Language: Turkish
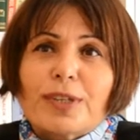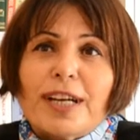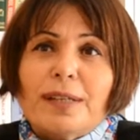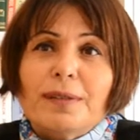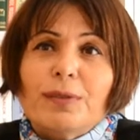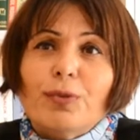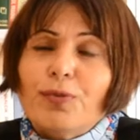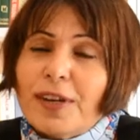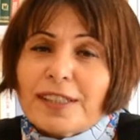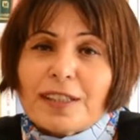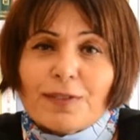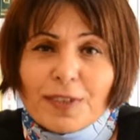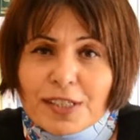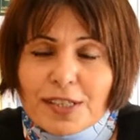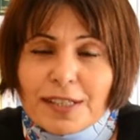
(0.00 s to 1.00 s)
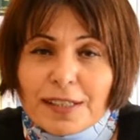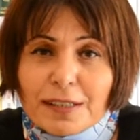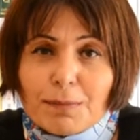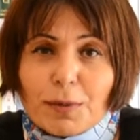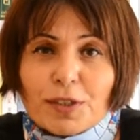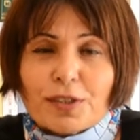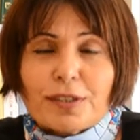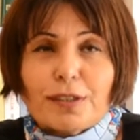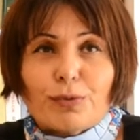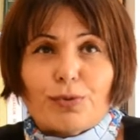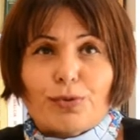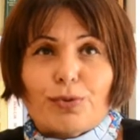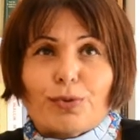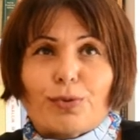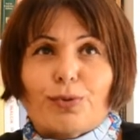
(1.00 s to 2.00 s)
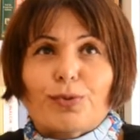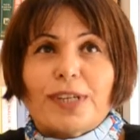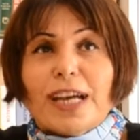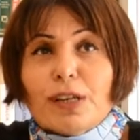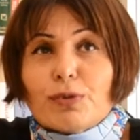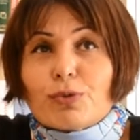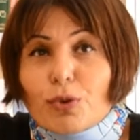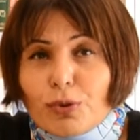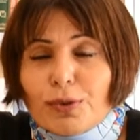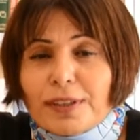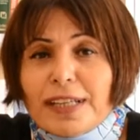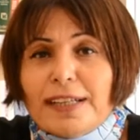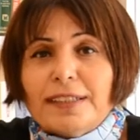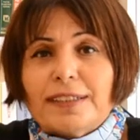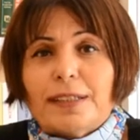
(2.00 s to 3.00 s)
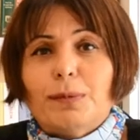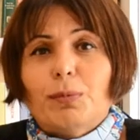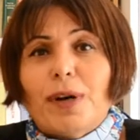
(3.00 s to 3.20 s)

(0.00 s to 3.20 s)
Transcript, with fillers: Yani ufak tefek şeylerin peşine düşüyoruz. Yani zorluklar da